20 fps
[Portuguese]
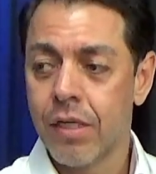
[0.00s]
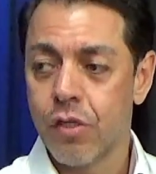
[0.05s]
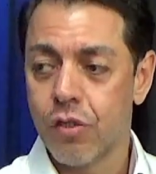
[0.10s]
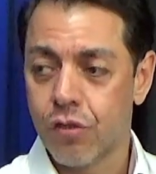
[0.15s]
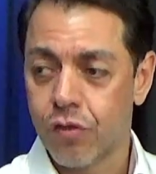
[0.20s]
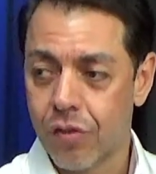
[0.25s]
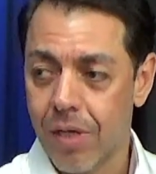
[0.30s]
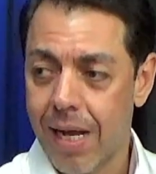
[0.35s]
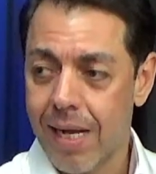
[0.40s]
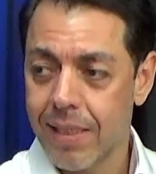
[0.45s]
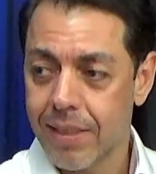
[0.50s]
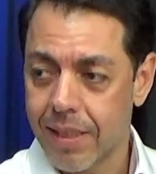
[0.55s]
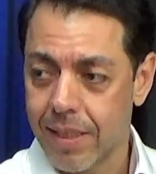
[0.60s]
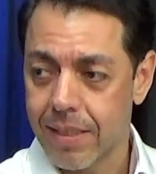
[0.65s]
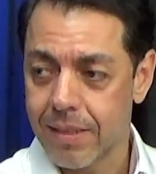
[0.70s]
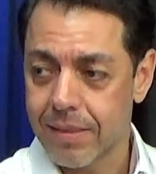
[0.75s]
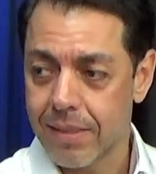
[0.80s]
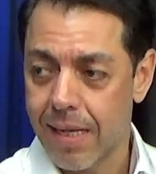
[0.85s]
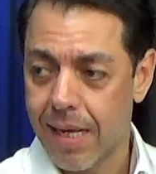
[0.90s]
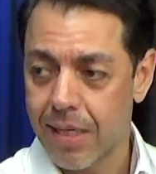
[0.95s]
já
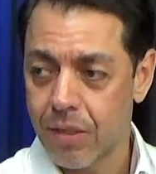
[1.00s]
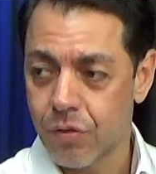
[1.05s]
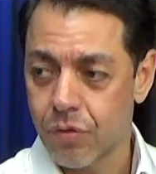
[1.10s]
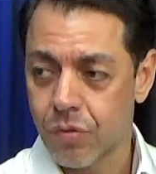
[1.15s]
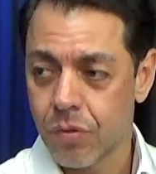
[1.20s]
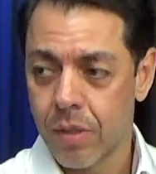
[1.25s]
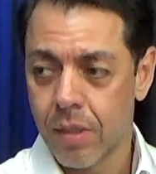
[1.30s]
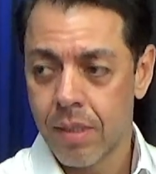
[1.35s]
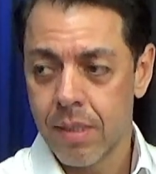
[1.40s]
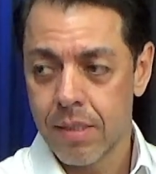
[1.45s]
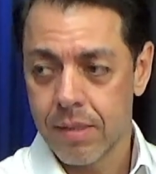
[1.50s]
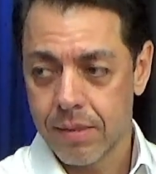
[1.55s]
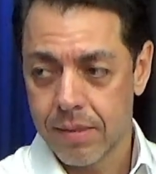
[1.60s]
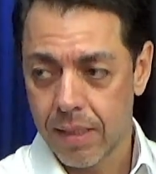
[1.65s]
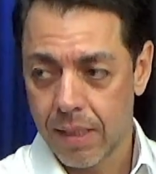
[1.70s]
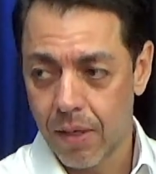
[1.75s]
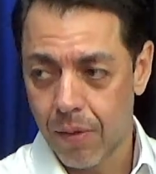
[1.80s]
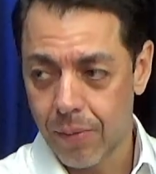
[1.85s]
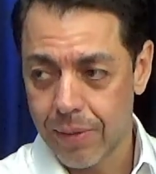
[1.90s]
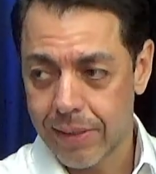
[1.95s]
endereçados,
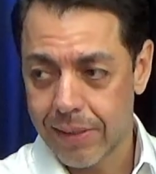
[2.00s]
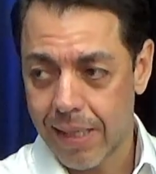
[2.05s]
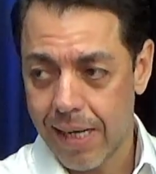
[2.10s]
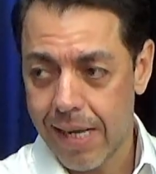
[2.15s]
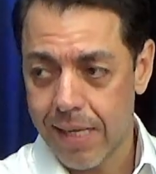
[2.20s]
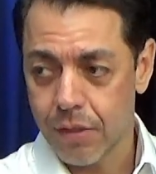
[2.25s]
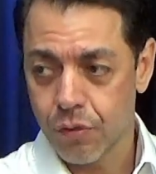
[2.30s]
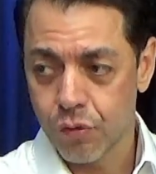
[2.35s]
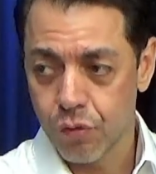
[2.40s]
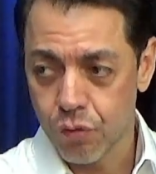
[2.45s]
serão entregues